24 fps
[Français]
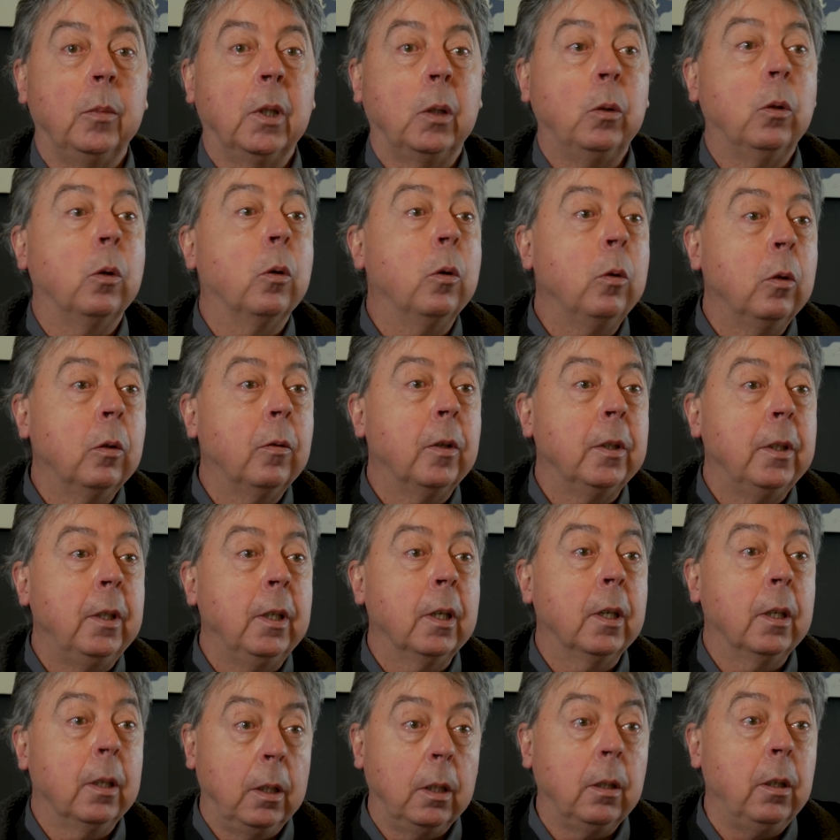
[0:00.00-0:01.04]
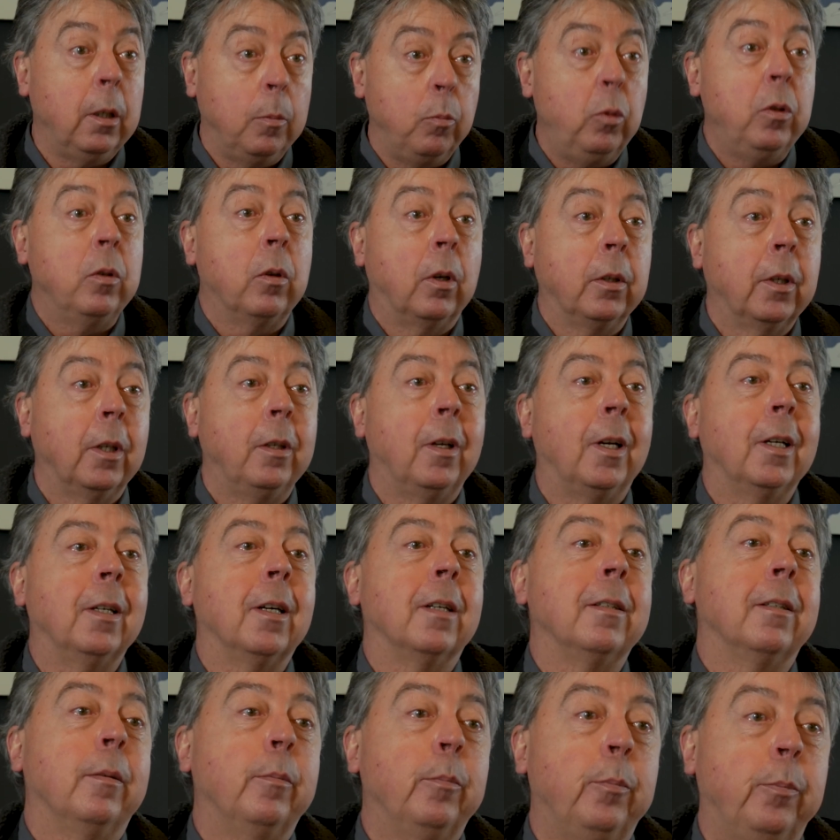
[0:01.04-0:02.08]
bienheureux, on va dire, il puisse rentrer dans la
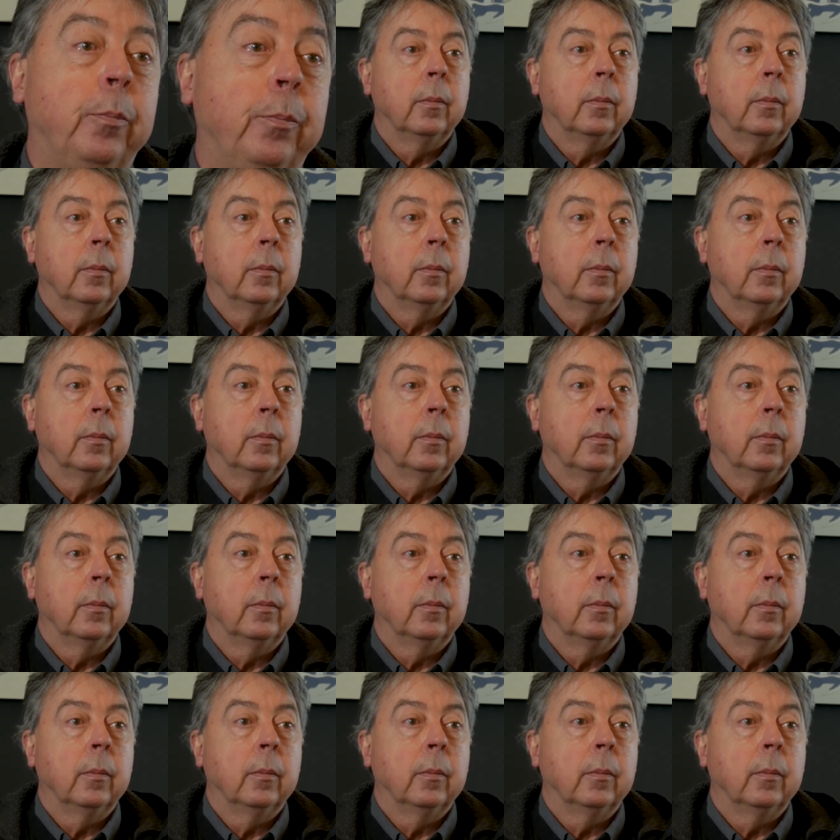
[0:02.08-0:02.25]
case.